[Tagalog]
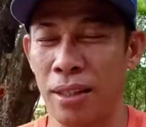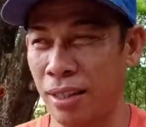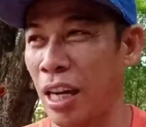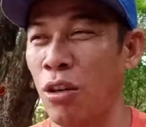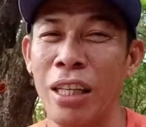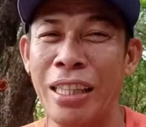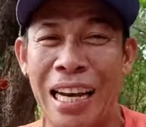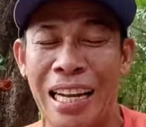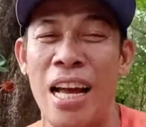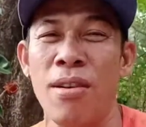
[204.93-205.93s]
ganun na
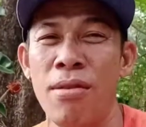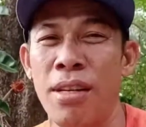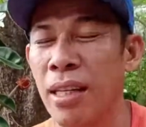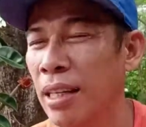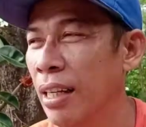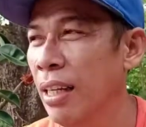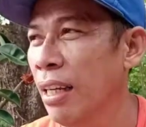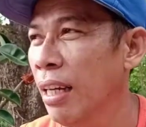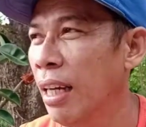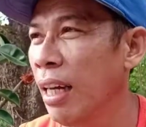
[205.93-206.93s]
talaga ako eh
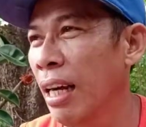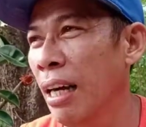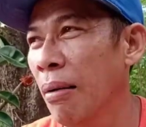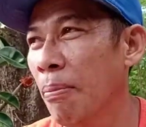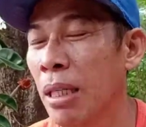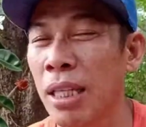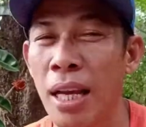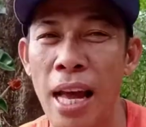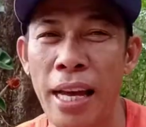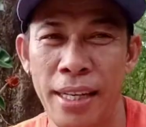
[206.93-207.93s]
uh,
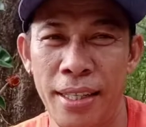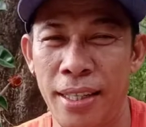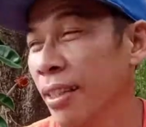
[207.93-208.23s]
masayahin